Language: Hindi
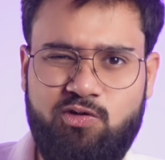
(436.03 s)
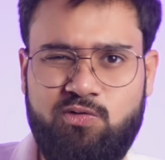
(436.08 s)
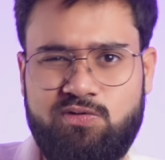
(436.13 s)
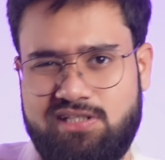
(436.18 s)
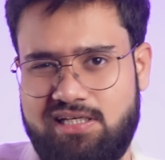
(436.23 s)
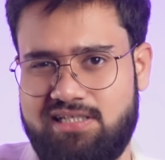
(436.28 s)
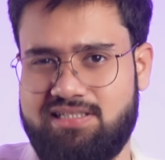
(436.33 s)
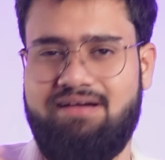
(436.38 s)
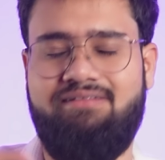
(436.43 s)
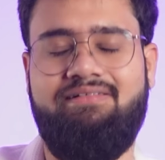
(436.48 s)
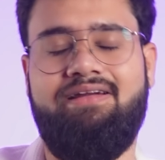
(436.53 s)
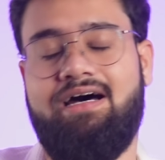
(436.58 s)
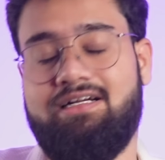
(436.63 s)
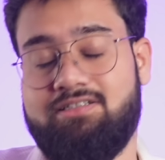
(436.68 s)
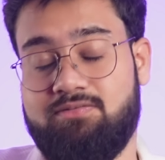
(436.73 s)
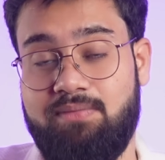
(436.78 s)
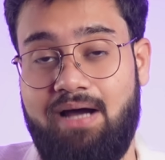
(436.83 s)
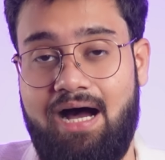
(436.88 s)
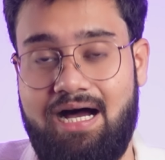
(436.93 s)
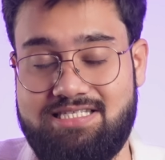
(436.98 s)
तो इसलिए सेवन
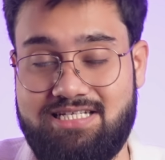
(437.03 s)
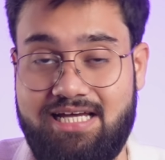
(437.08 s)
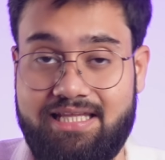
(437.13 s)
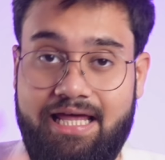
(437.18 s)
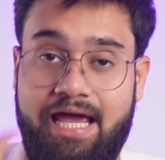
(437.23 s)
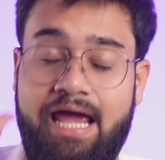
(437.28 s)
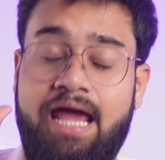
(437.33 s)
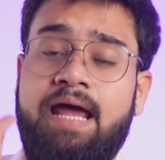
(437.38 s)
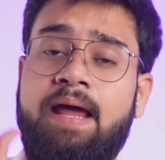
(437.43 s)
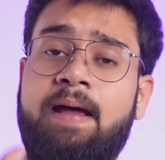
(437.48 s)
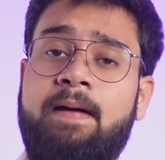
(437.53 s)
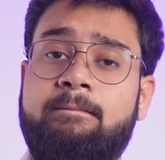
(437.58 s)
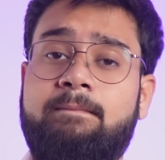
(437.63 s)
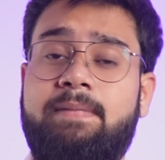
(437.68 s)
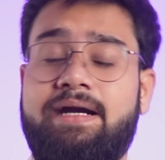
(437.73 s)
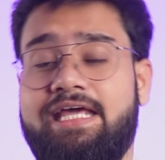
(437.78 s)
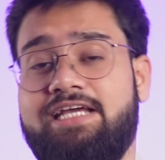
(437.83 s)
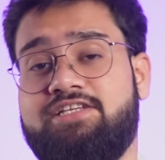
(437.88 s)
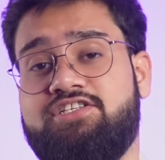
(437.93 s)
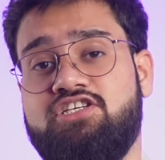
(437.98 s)
आवर्स में आ जाता है
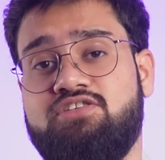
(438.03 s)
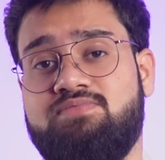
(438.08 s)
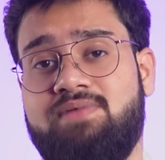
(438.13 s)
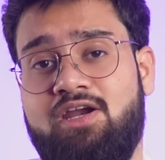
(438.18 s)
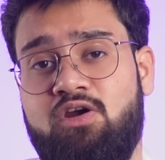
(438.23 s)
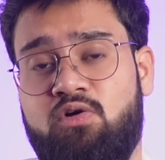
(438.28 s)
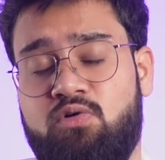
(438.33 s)
बट एक चीज मैंने